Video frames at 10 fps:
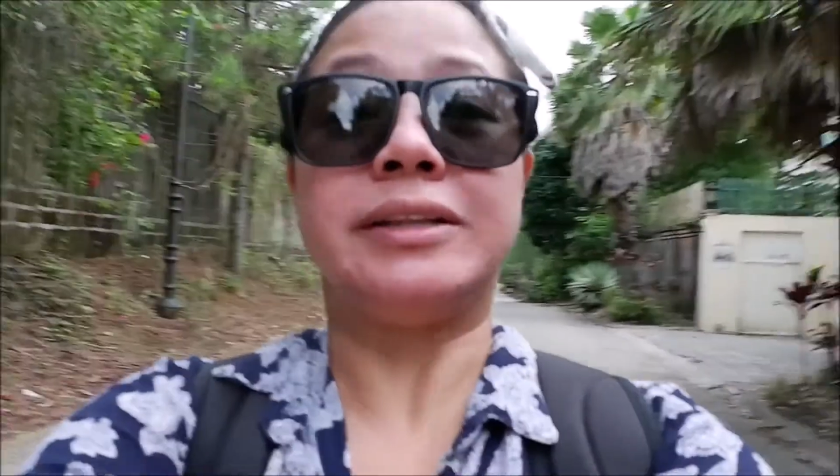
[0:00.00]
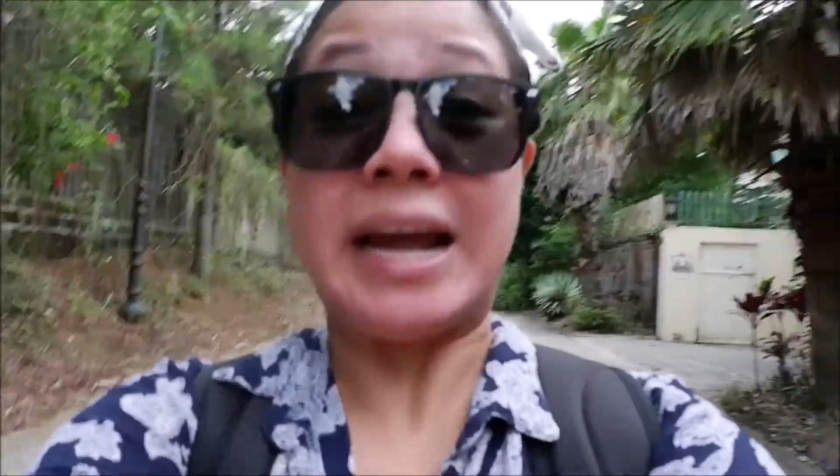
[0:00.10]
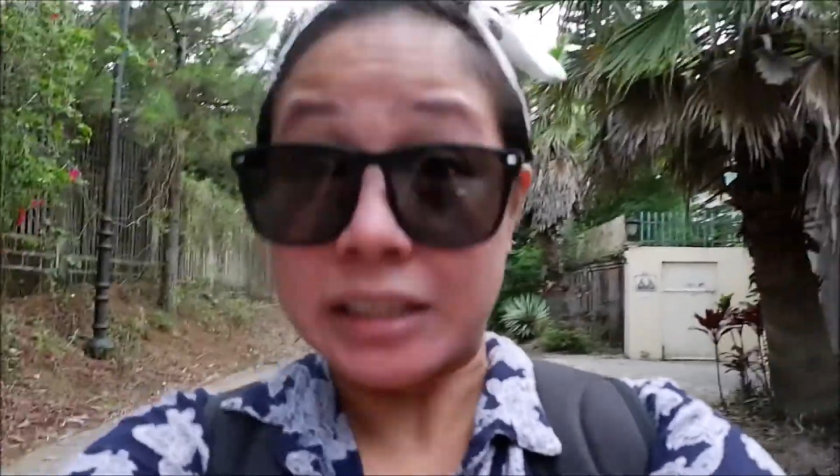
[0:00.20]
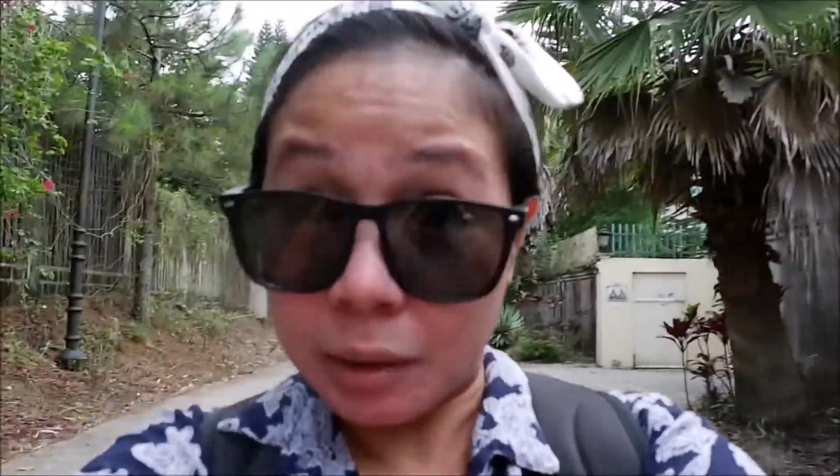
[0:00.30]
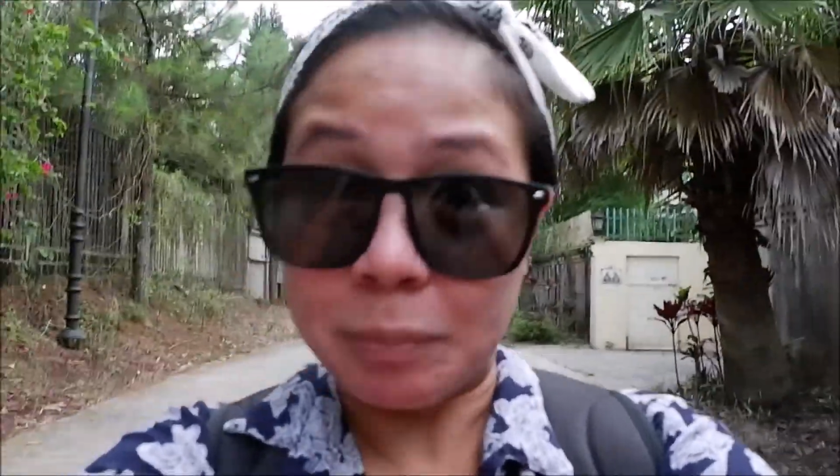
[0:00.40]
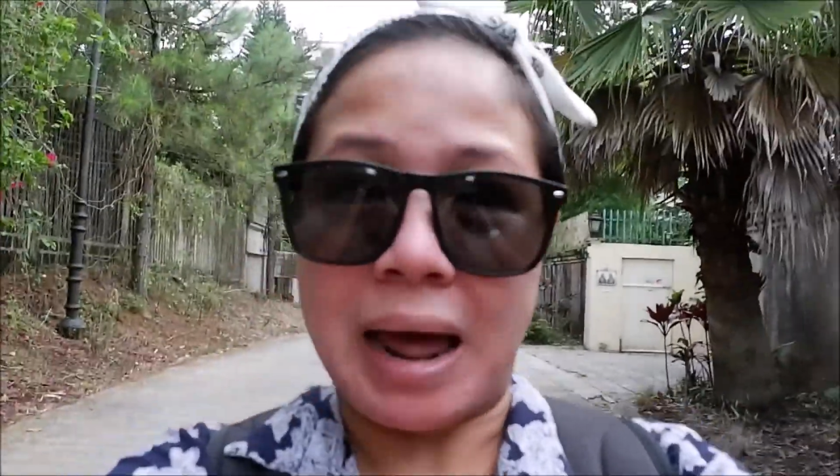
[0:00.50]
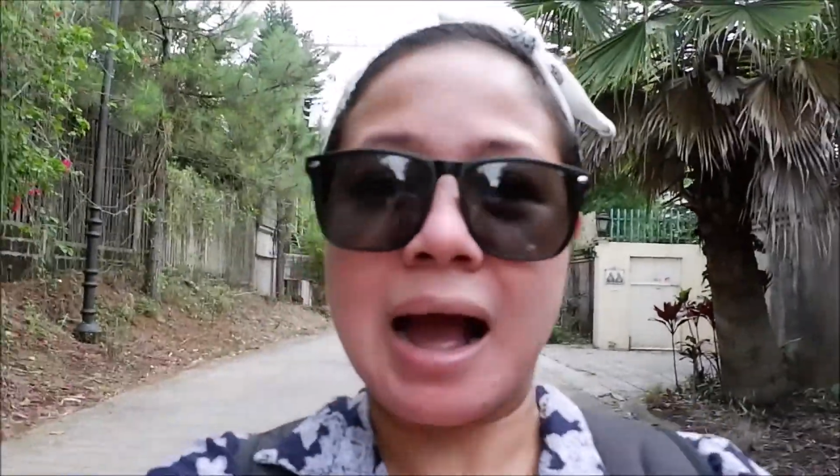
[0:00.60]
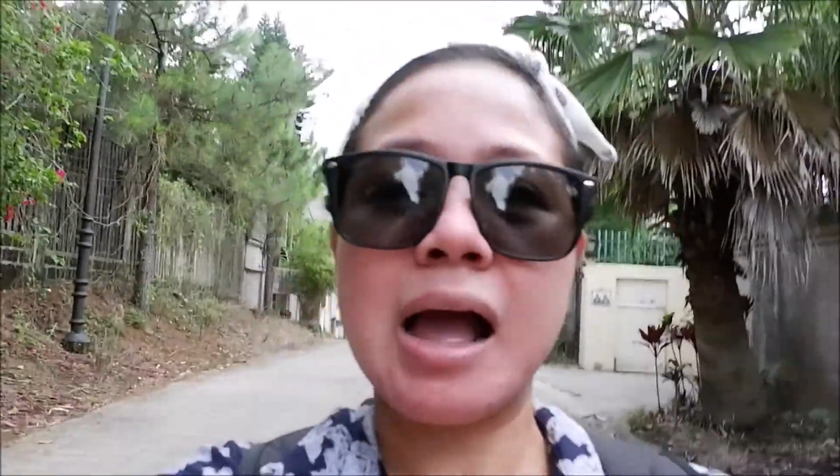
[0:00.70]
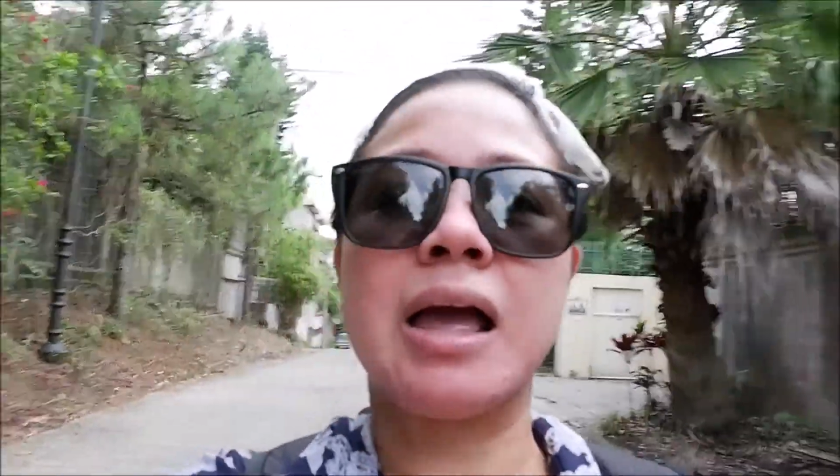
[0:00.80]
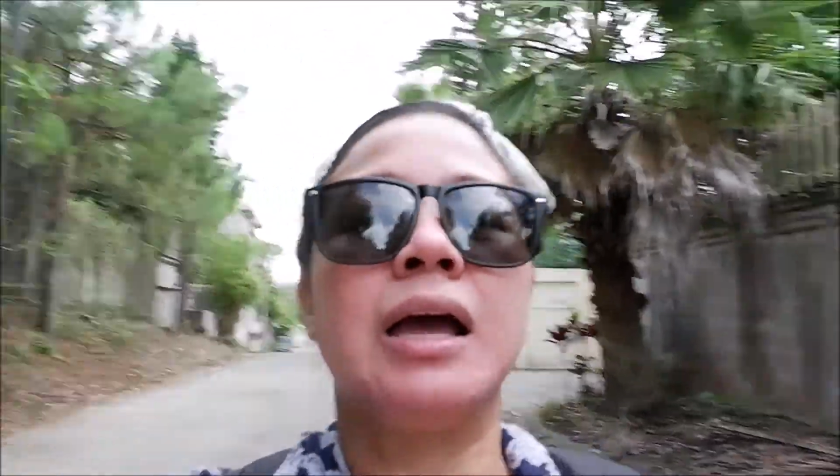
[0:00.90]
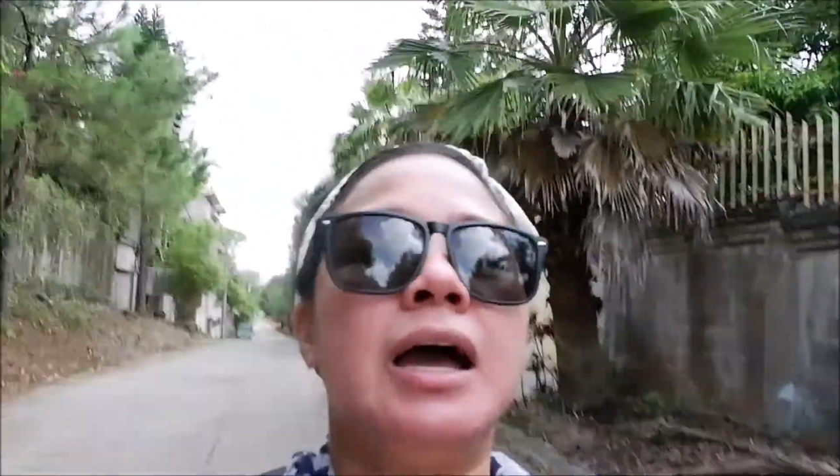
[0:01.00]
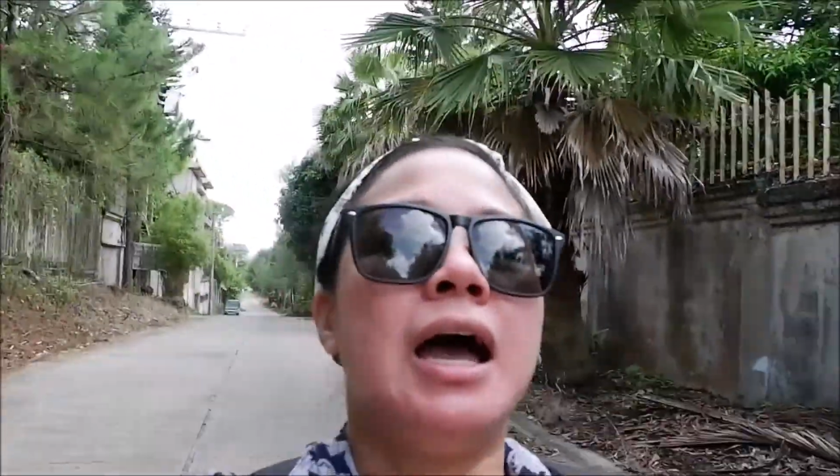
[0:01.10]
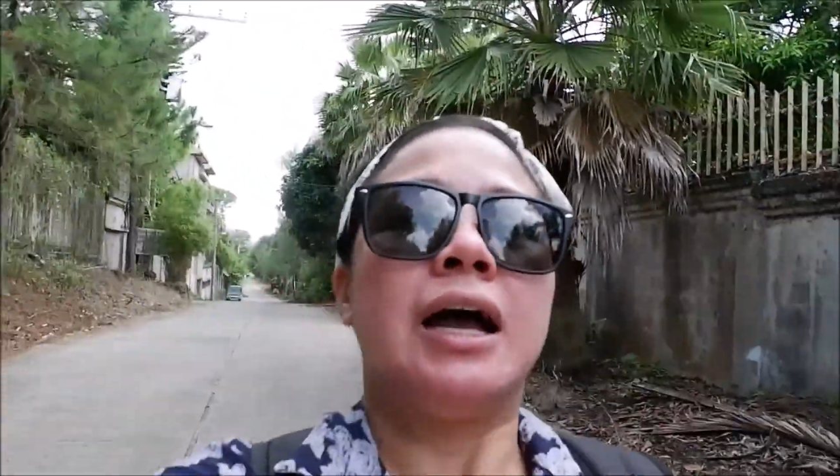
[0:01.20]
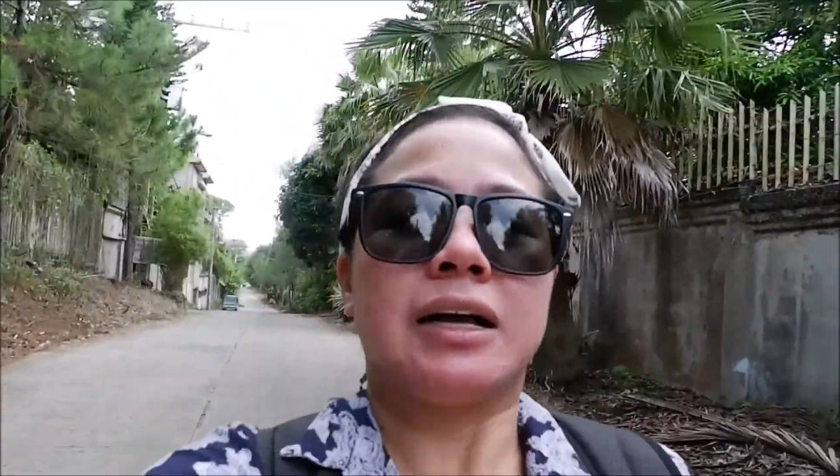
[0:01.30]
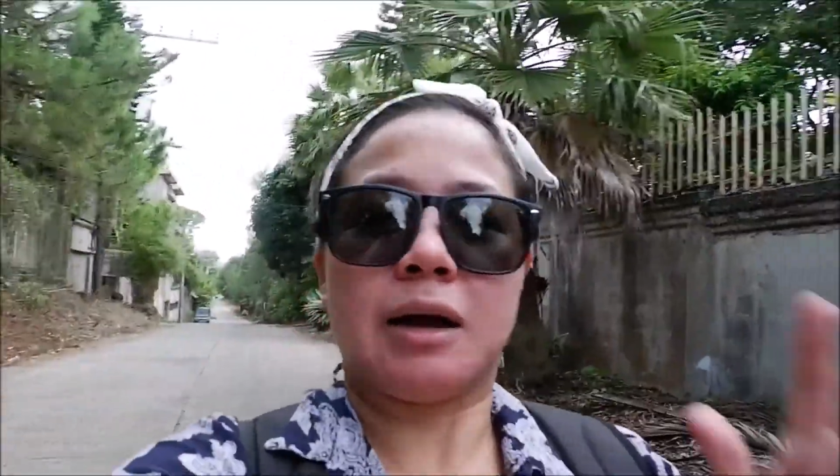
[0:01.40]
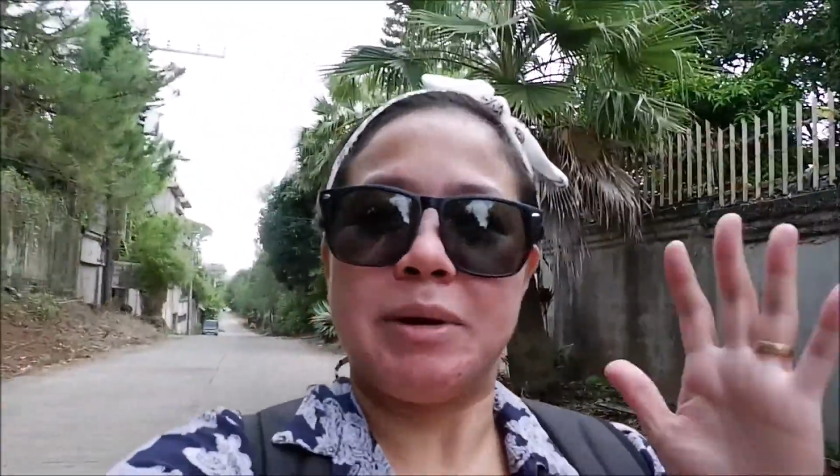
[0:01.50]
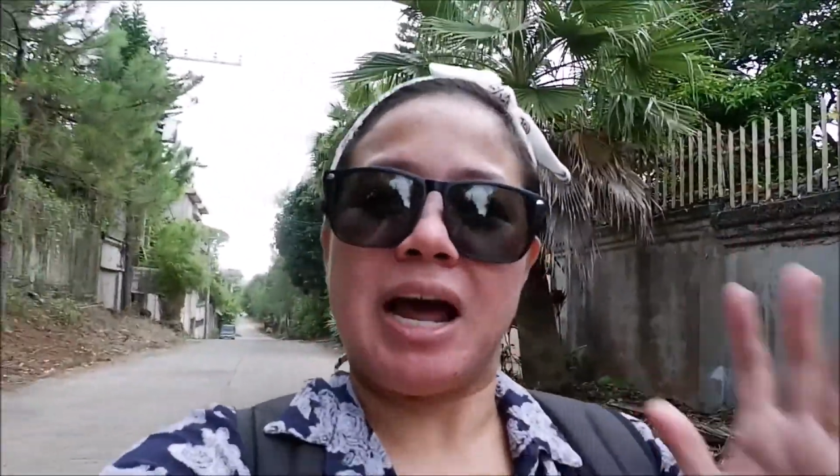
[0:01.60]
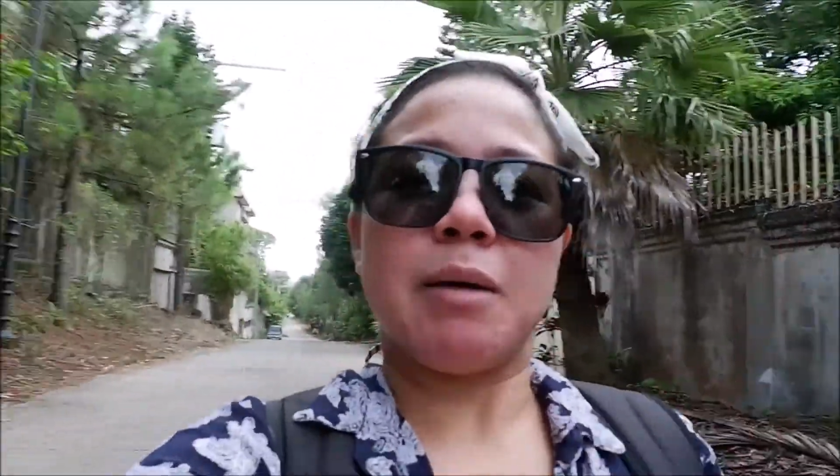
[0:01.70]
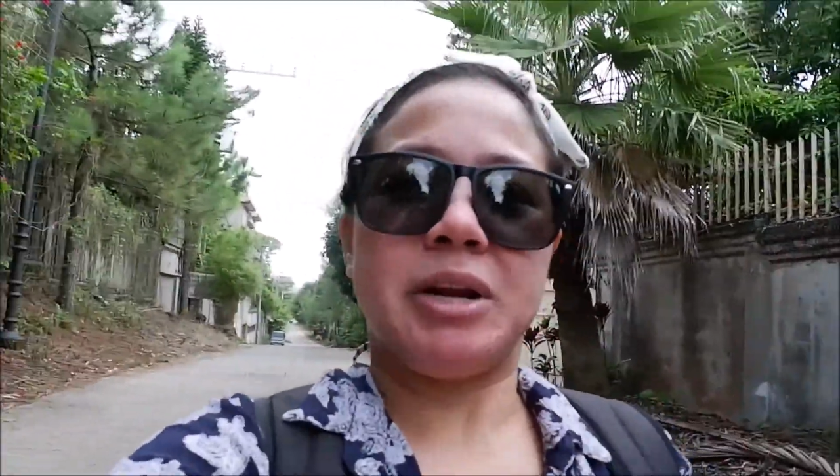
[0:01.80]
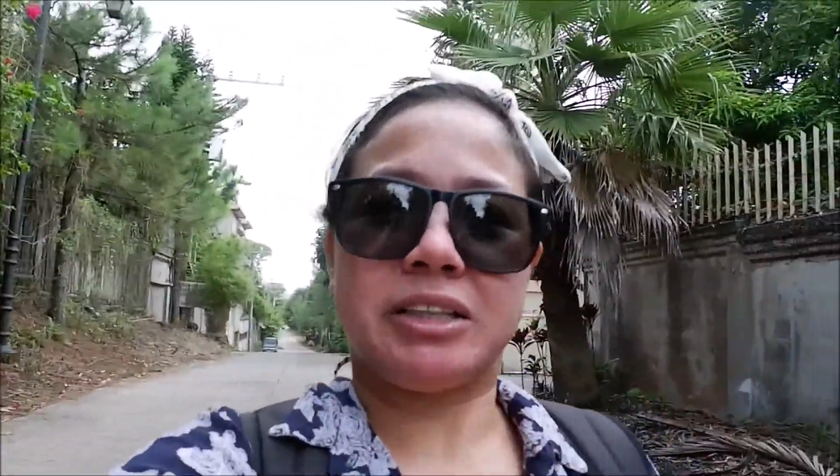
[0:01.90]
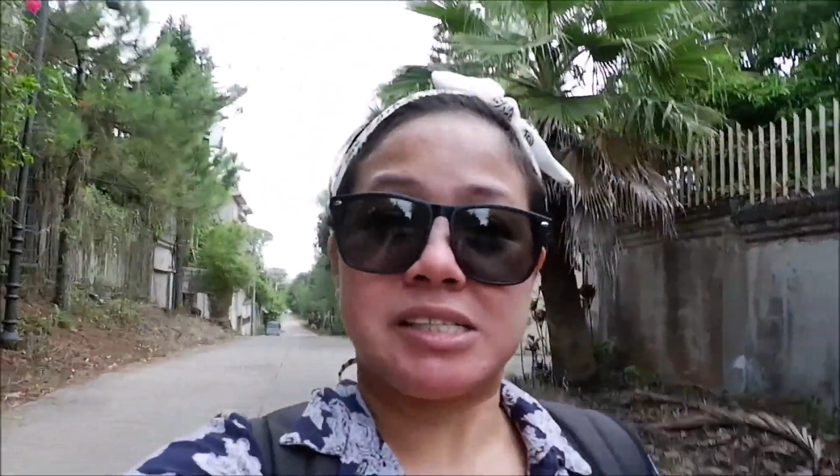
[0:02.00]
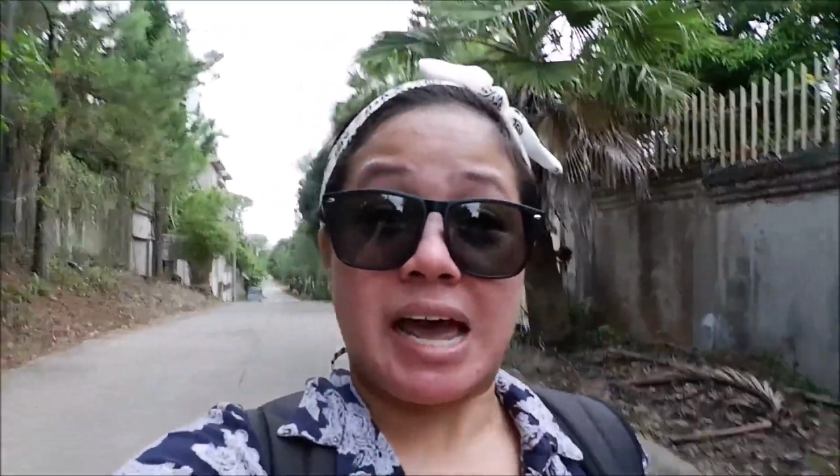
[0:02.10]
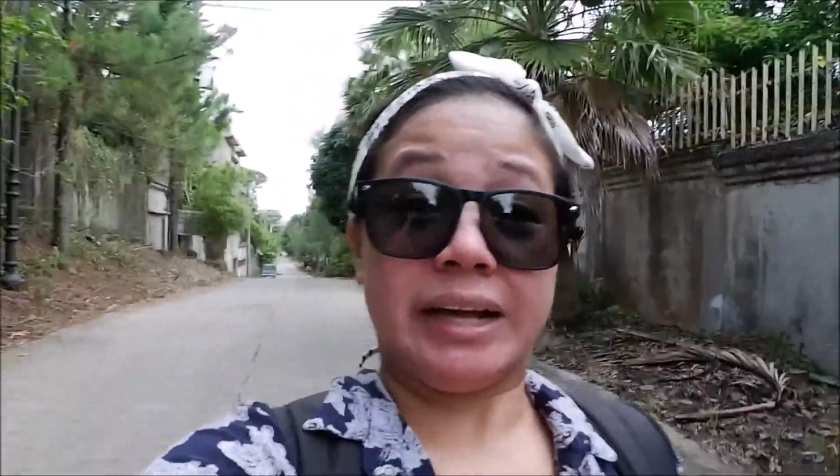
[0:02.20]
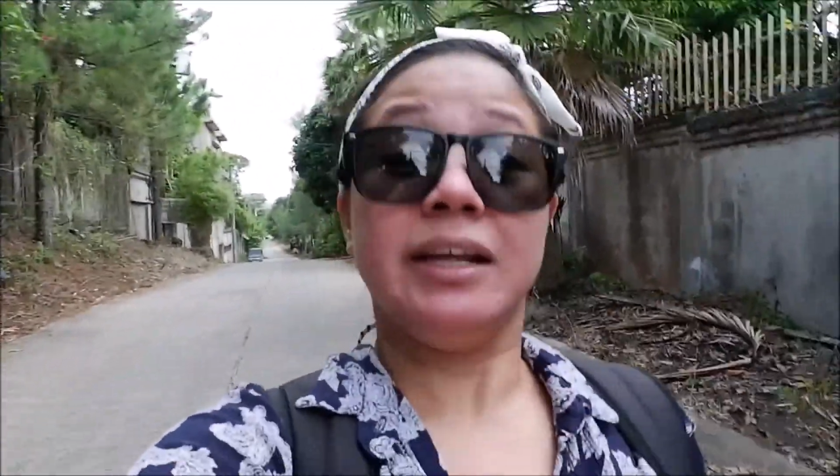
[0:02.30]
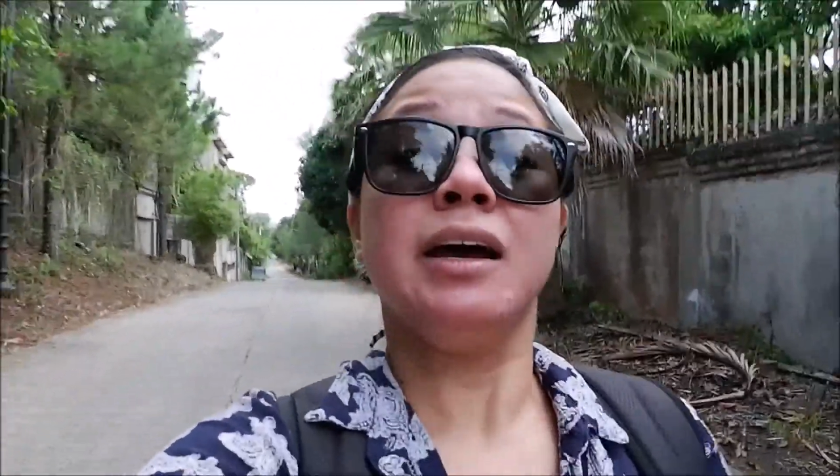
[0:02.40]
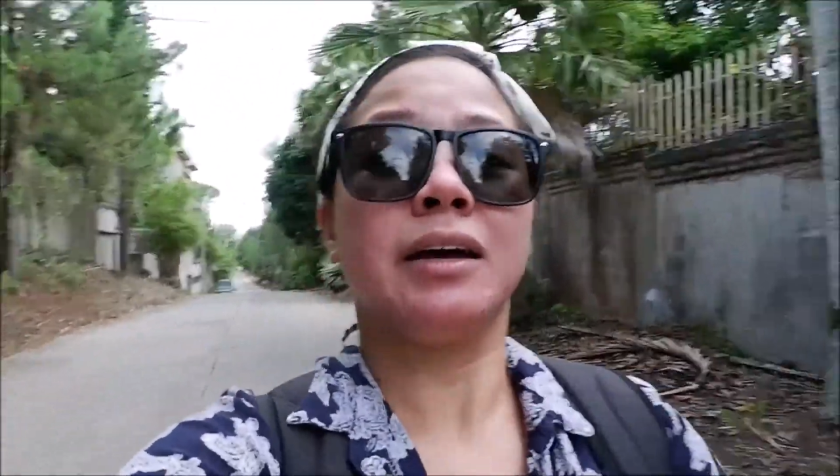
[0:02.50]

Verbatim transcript: Day trip lang, kagabi lang kami nag-decide